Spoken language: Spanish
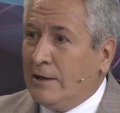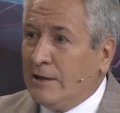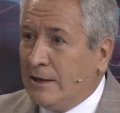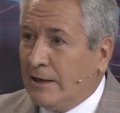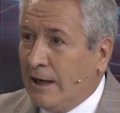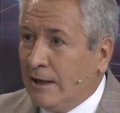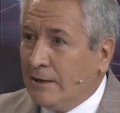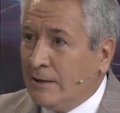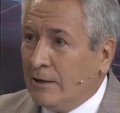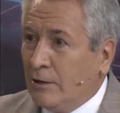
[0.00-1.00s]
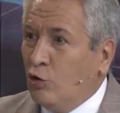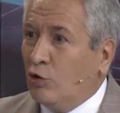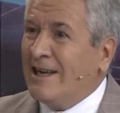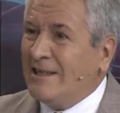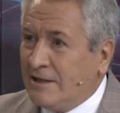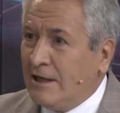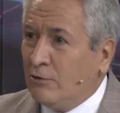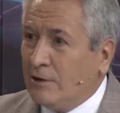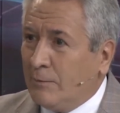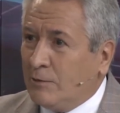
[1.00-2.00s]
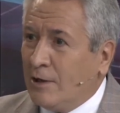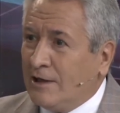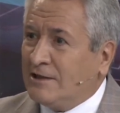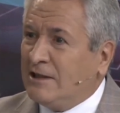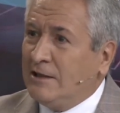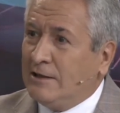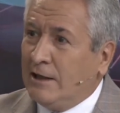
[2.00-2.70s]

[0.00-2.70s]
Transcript: inca lo que hicieron esas personas sin